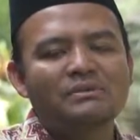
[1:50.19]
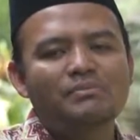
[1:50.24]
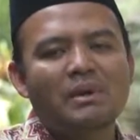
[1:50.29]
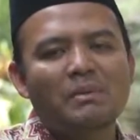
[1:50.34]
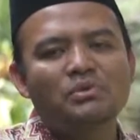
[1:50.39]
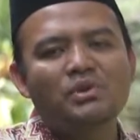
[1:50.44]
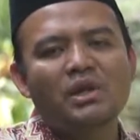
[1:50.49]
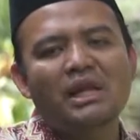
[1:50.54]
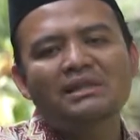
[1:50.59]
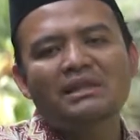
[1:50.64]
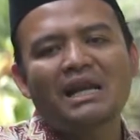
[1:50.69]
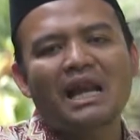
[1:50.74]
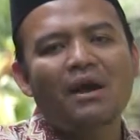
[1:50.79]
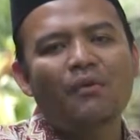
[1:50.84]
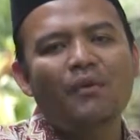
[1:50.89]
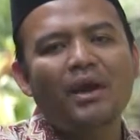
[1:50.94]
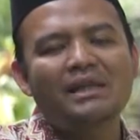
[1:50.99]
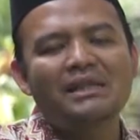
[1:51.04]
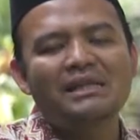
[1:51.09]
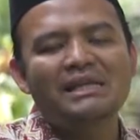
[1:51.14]
Sebab sholat
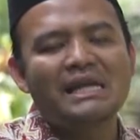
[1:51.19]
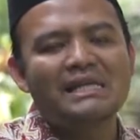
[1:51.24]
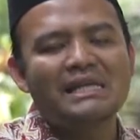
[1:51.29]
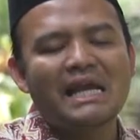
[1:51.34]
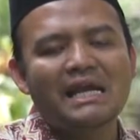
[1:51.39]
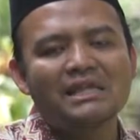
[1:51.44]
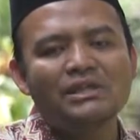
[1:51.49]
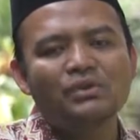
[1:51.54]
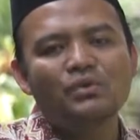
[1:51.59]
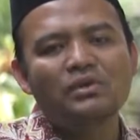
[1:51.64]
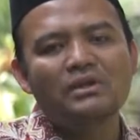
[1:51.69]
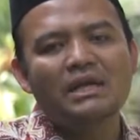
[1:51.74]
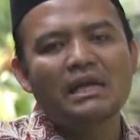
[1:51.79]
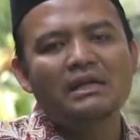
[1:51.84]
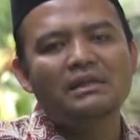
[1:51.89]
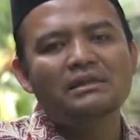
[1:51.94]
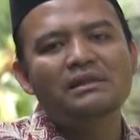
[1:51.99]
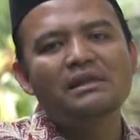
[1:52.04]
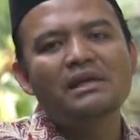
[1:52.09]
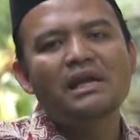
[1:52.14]
terawih tidak
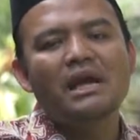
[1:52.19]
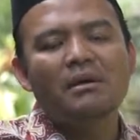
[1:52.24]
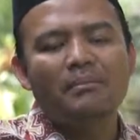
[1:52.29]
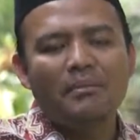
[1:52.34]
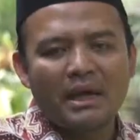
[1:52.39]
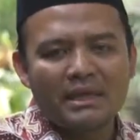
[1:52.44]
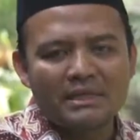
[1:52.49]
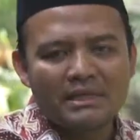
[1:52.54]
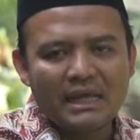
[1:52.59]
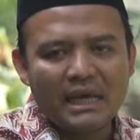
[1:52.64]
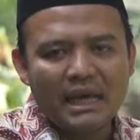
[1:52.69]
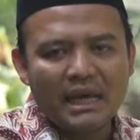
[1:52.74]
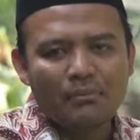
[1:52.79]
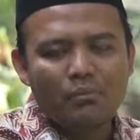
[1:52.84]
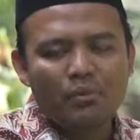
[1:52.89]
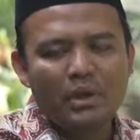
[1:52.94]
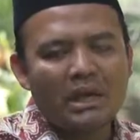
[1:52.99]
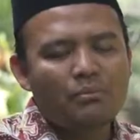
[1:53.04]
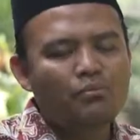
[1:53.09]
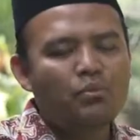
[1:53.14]
dianjurkan pada
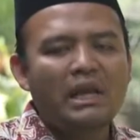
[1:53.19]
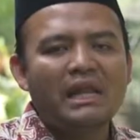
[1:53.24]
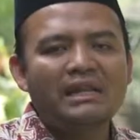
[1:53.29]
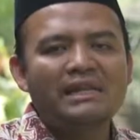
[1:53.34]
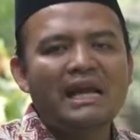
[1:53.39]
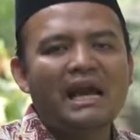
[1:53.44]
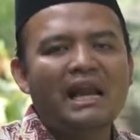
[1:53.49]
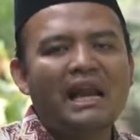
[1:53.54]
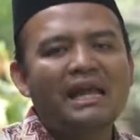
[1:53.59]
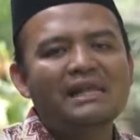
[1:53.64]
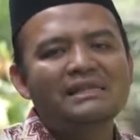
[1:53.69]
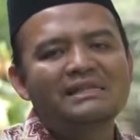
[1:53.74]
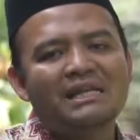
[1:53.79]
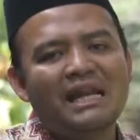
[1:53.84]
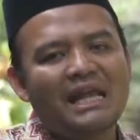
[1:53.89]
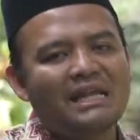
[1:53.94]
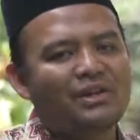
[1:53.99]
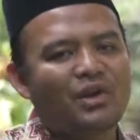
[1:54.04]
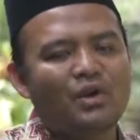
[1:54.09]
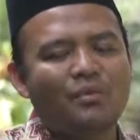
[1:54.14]
bulan-bulan yang lain
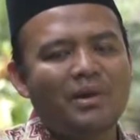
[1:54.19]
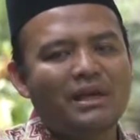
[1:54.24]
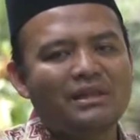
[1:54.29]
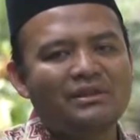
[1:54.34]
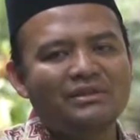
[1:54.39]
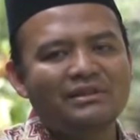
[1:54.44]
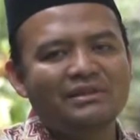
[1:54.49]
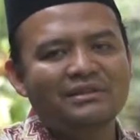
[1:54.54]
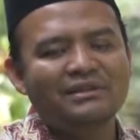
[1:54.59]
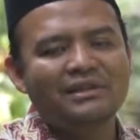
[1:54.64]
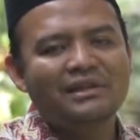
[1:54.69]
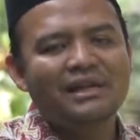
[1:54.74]
selain Ramadan.